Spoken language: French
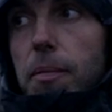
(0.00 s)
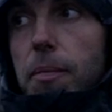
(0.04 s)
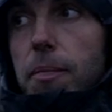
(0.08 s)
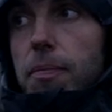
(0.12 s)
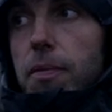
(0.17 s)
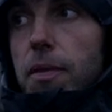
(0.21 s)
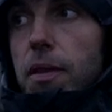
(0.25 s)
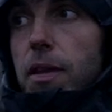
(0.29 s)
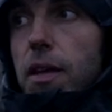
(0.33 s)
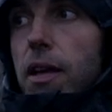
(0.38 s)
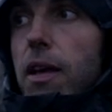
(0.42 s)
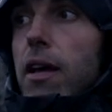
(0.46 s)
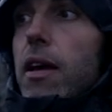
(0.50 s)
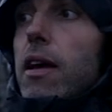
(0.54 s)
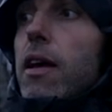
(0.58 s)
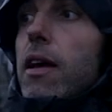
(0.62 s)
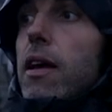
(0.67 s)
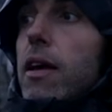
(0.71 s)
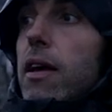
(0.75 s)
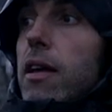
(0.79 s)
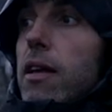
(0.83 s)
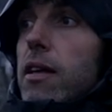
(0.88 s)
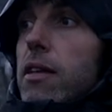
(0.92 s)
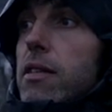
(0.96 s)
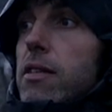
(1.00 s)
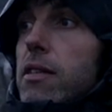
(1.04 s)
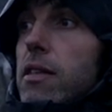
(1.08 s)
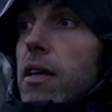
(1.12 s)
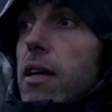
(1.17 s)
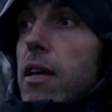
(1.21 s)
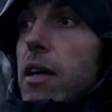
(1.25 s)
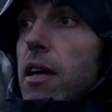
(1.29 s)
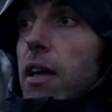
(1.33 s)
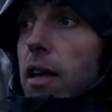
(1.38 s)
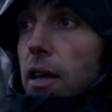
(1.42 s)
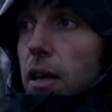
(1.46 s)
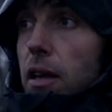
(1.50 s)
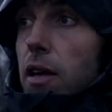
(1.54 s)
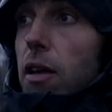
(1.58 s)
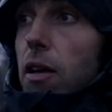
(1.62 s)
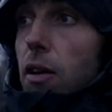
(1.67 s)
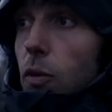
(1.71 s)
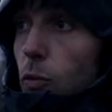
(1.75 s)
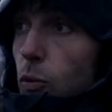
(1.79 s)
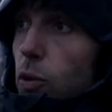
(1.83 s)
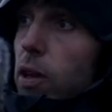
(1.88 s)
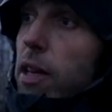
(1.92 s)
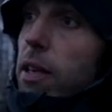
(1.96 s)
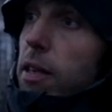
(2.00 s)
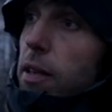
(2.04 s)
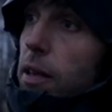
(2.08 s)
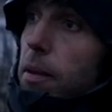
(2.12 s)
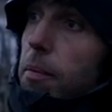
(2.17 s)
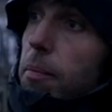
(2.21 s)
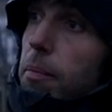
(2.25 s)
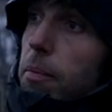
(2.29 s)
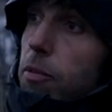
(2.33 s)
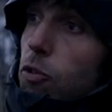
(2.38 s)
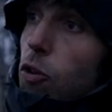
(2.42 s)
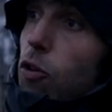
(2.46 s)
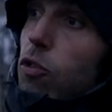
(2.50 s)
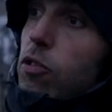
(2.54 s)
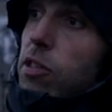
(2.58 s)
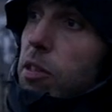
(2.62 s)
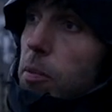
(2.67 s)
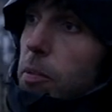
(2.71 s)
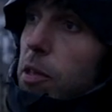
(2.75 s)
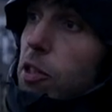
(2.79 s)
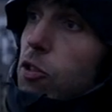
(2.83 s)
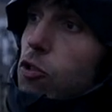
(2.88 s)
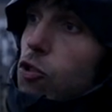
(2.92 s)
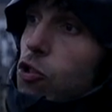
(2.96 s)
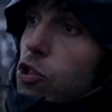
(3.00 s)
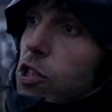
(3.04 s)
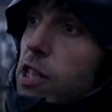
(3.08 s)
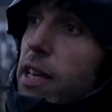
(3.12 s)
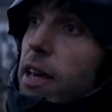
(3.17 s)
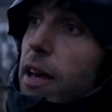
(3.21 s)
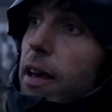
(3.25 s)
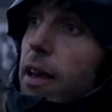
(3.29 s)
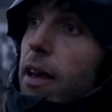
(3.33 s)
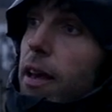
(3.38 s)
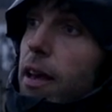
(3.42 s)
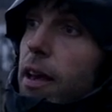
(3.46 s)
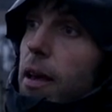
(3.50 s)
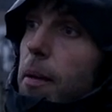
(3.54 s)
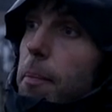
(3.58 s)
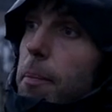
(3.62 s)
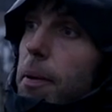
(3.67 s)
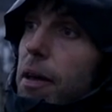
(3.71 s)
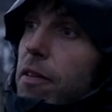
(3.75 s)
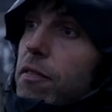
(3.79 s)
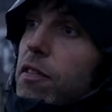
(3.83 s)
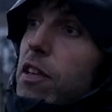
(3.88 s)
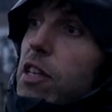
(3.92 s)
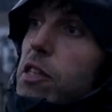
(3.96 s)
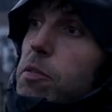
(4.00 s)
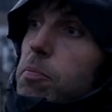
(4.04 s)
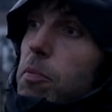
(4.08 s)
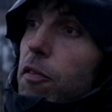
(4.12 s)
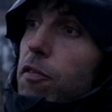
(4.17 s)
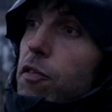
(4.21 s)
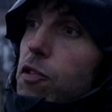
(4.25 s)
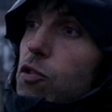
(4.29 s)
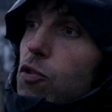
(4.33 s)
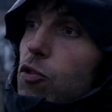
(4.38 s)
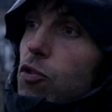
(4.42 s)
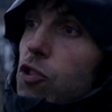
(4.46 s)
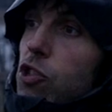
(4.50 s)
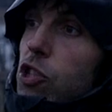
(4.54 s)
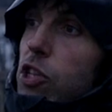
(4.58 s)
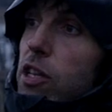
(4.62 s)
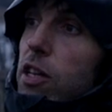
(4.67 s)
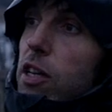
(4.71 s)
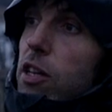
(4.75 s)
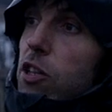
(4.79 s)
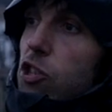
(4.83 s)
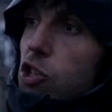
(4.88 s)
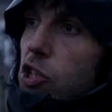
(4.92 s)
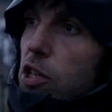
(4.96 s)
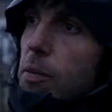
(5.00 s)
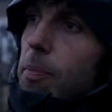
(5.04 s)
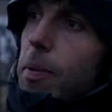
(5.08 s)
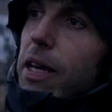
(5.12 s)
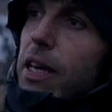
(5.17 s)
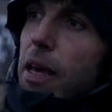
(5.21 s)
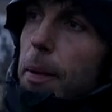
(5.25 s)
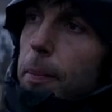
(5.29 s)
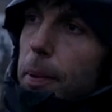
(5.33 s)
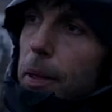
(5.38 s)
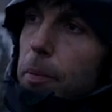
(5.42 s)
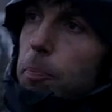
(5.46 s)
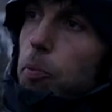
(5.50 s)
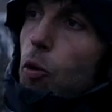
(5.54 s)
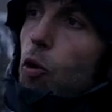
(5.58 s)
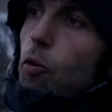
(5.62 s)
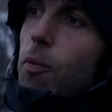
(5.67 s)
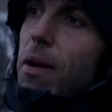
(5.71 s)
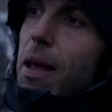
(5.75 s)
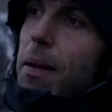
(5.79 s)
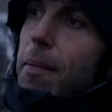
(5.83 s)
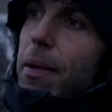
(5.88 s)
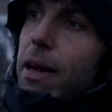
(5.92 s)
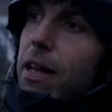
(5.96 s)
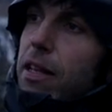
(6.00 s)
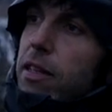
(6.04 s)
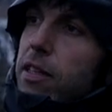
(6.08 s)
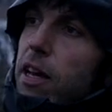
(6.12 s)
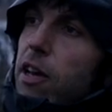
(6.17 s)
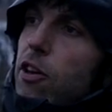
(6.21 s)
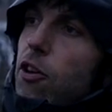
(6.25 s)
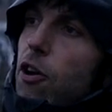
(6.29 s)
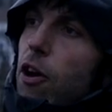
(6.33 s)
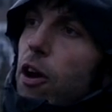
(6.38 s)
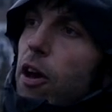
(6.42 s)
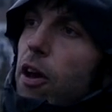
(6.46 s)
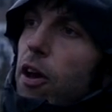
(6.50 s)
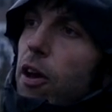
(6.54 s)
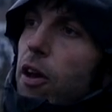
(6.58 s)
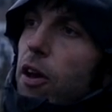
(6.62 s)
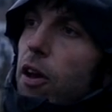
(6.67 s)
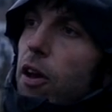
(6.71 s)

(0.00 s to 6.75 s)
C'est des bois de l'année, Oui, donc c'est bien ce que je dis. Pas de vieillissement physiologique. Je dis pas qu'il n'y a pas de problème à l'intérieur.